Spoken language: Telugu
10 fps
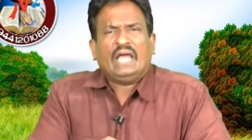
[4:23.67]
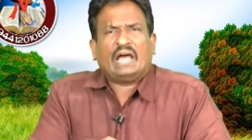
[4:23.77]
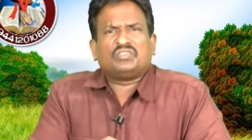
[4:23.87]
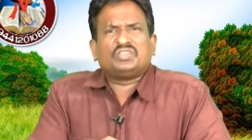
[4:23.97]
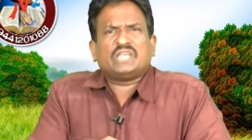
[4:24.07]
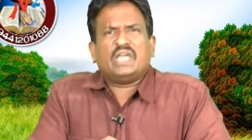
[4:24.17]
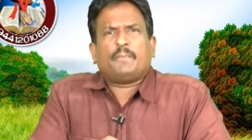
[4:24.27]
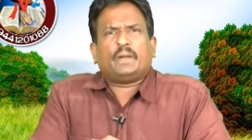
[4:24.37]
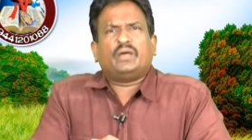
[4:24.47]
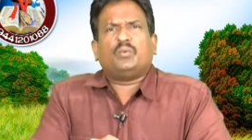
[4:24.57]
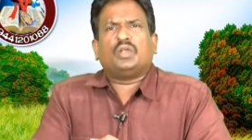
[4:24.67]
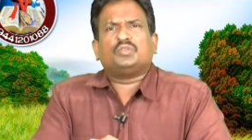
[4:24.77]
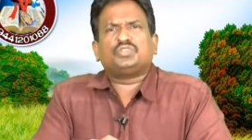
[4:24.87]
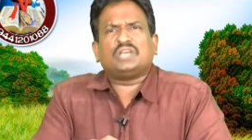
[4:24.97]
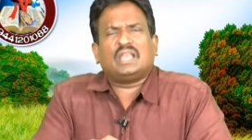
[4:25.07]
అతిశయపడే వాళ్ళు
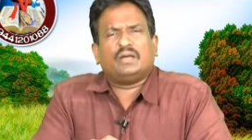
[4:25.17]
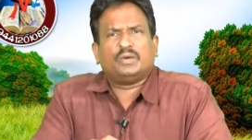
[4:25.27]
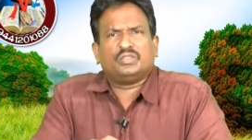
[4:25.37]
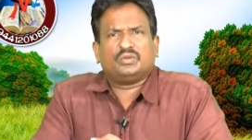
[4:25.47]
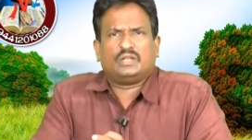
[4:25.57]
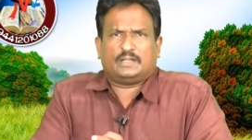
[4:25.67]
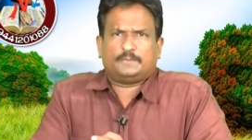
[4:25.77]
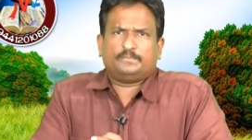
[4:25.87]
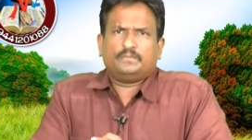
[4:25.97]
చాలామంది ఉన్నారు